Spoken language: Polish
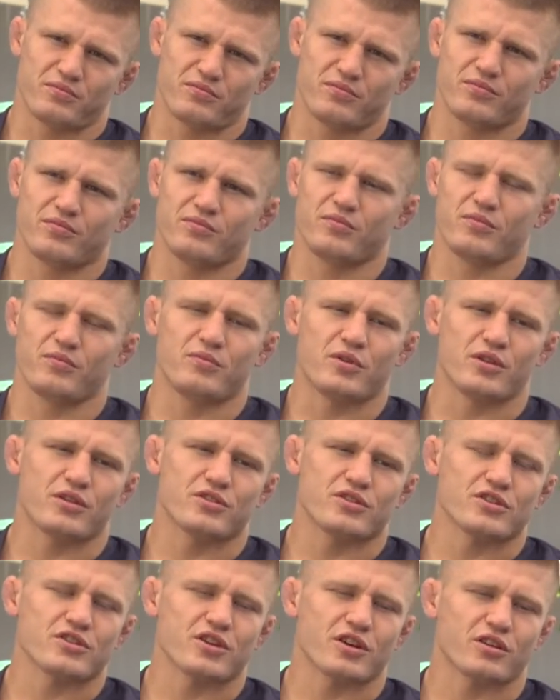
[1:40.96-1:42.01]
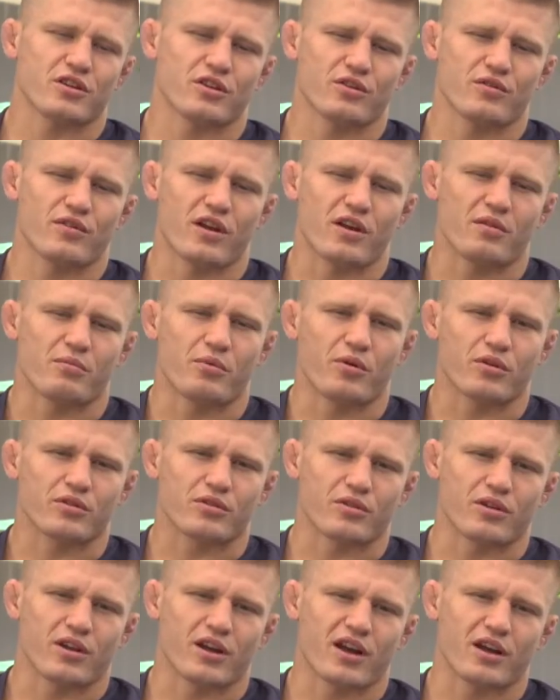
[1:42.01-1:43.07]
Mm, w międzyczasie jak trenowałem boks,
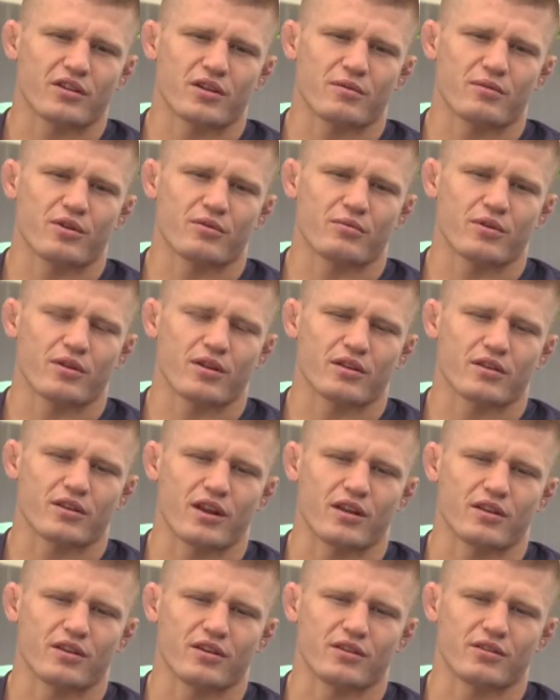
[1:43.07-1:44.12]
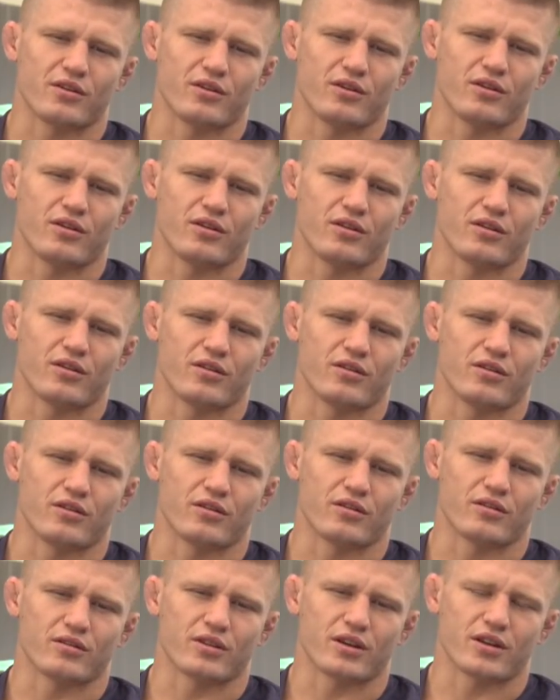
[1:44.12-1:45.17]
kolega zabrał mnie na trening
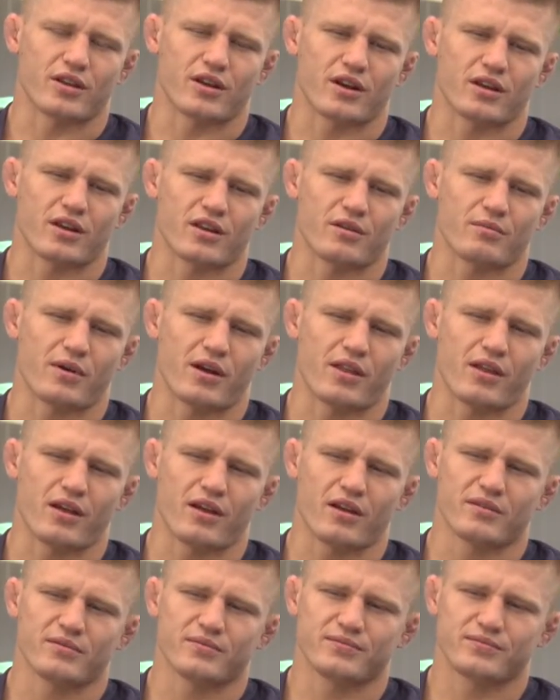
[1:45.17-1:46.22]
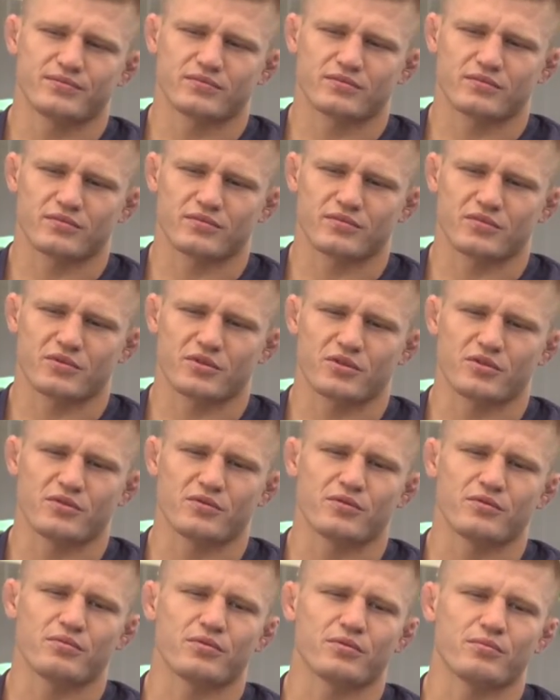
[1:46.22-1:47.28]
do trenera Germana. No i
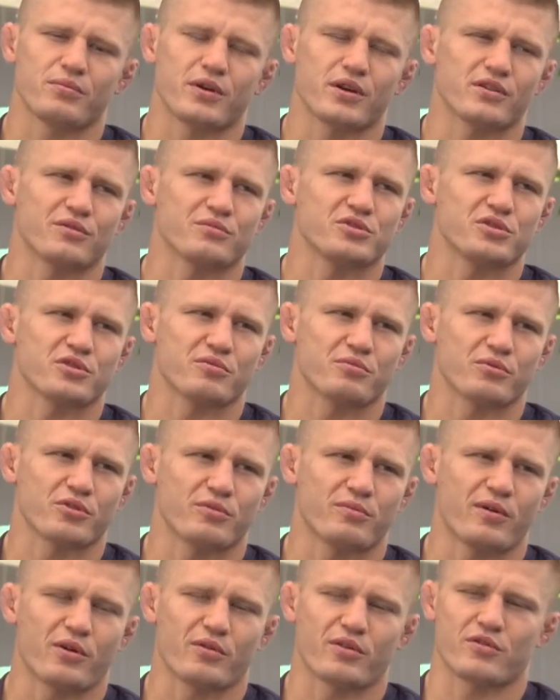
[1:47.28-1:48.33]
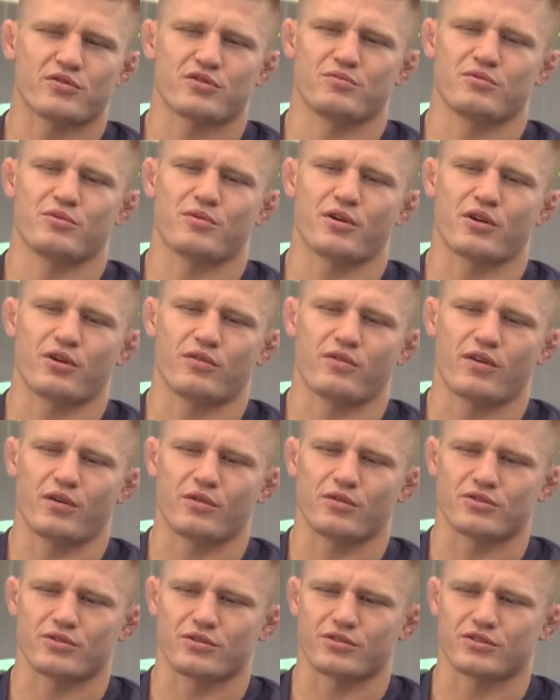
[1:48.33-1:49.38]
bardzo mi się spodobało. Zawsze mi
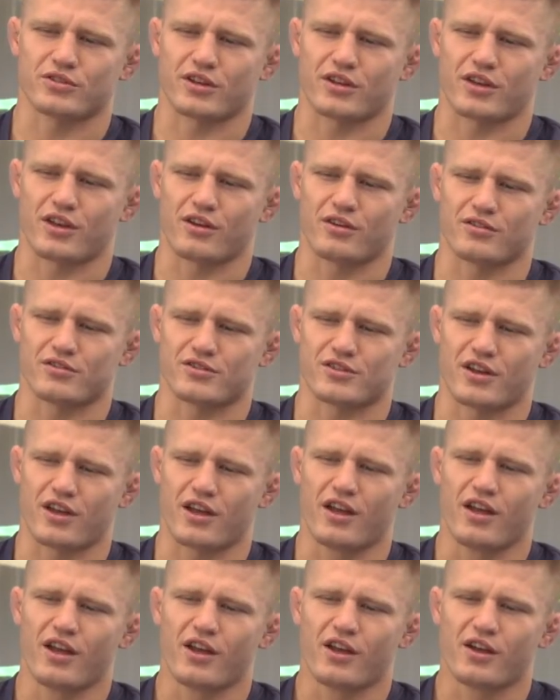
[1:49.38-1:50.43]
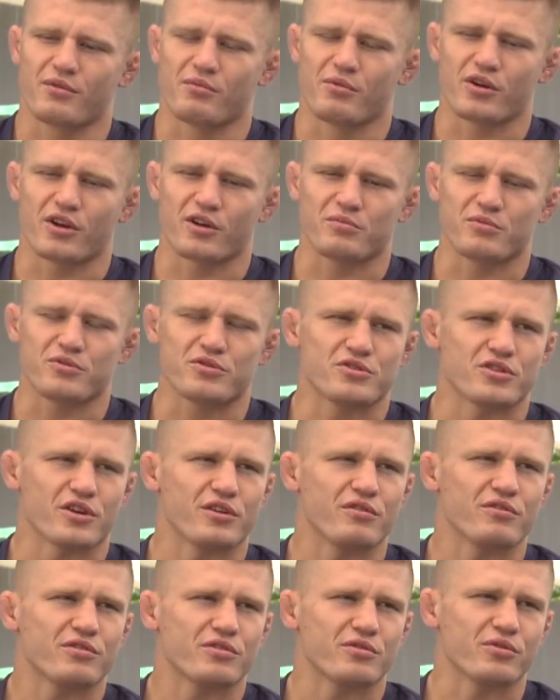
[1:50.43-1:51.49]
brakowało czegoś takiego, że mogę bić się
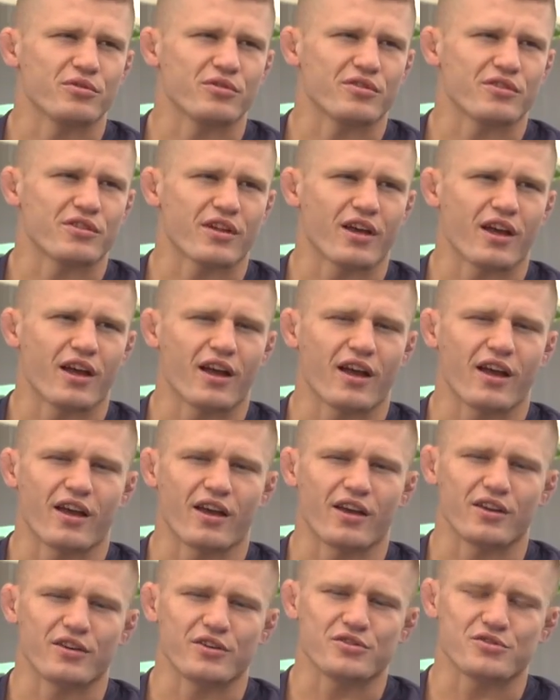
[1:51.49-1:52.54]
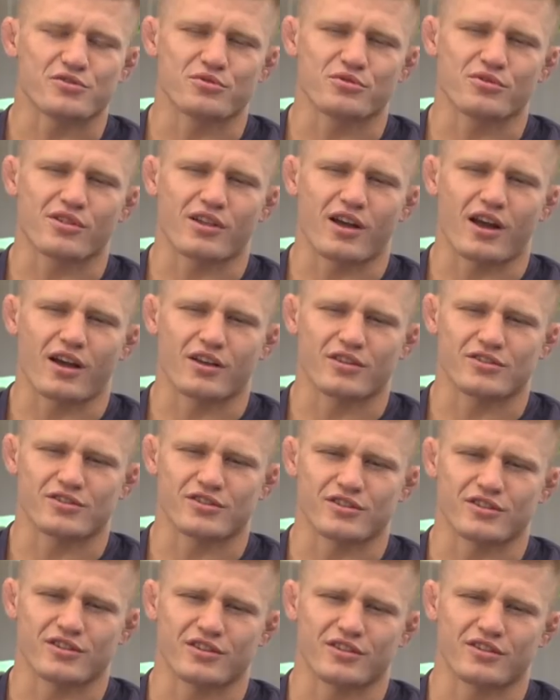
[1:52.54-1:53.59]
i w stójce, i
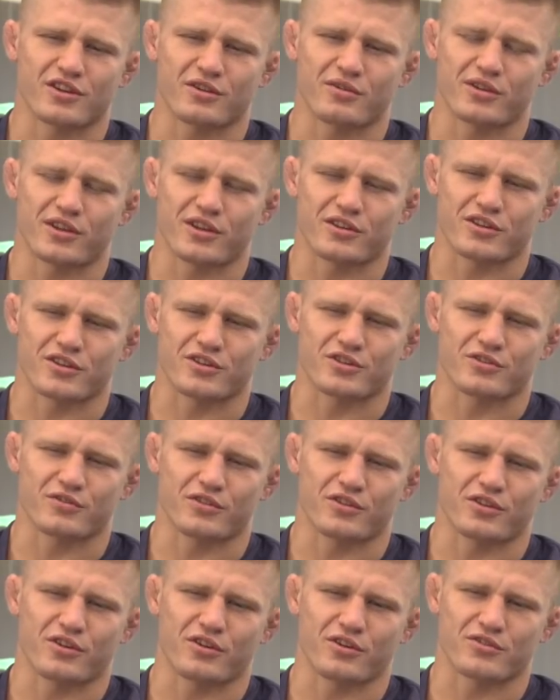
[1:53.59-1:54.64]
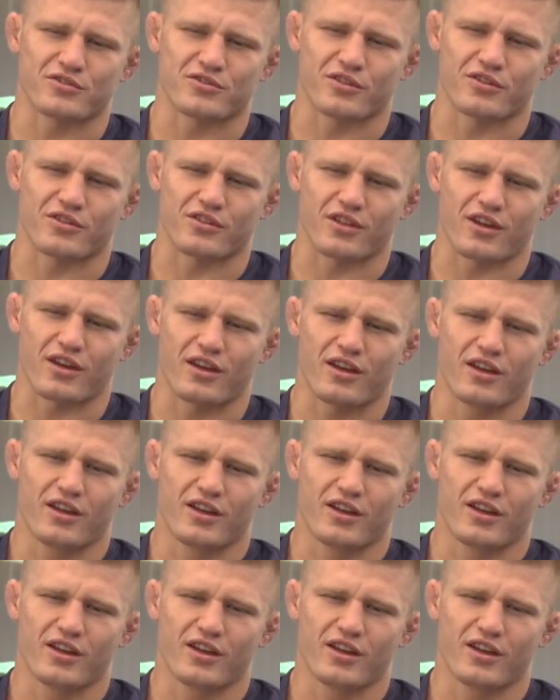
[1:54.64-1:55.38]
rzucać, i zakładać jakieś chwyty kończące.